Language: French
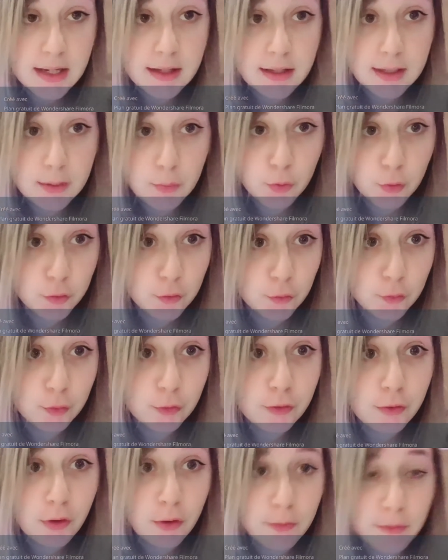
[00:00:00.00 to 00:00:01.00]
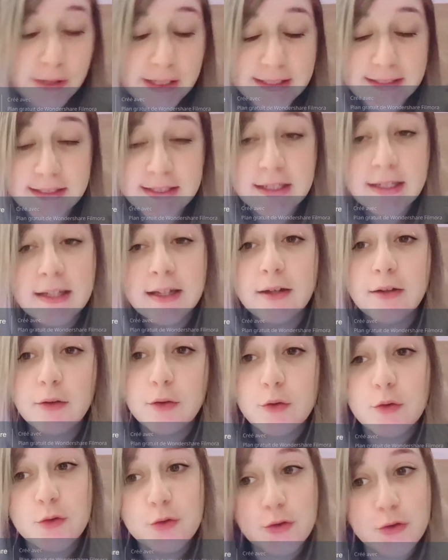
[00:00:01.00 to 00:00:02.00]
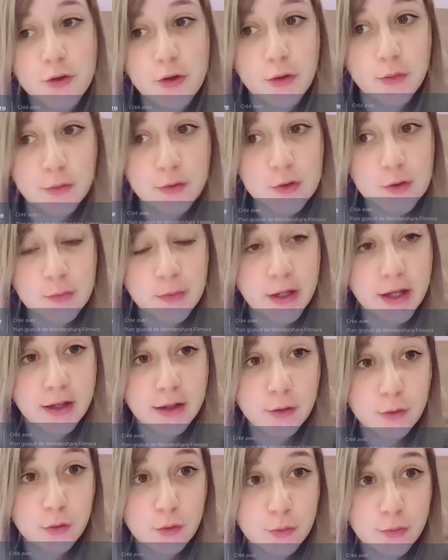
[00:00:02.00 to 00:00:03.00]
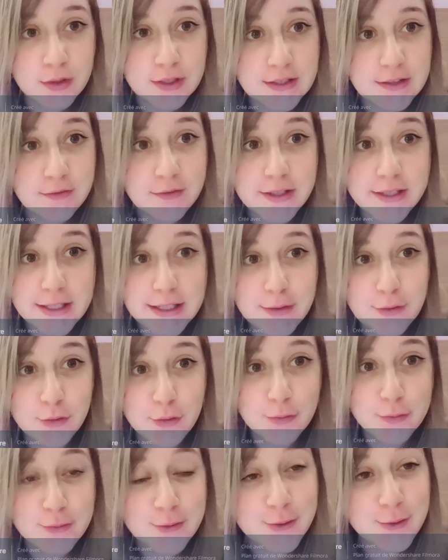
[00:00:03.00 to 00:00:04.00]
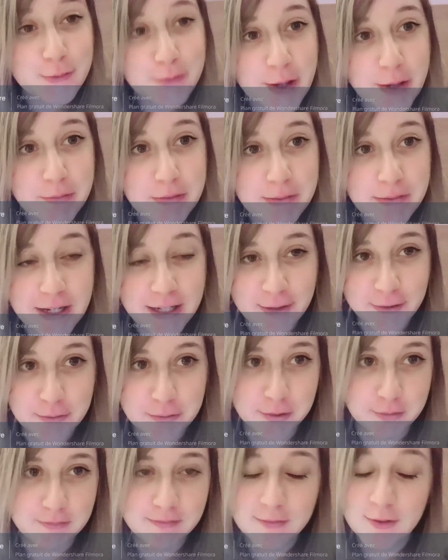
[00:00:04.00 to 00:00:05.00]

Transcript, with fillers: Et pour ton plus grand plaisir, je commence par une petite visite de mon superbe appartement.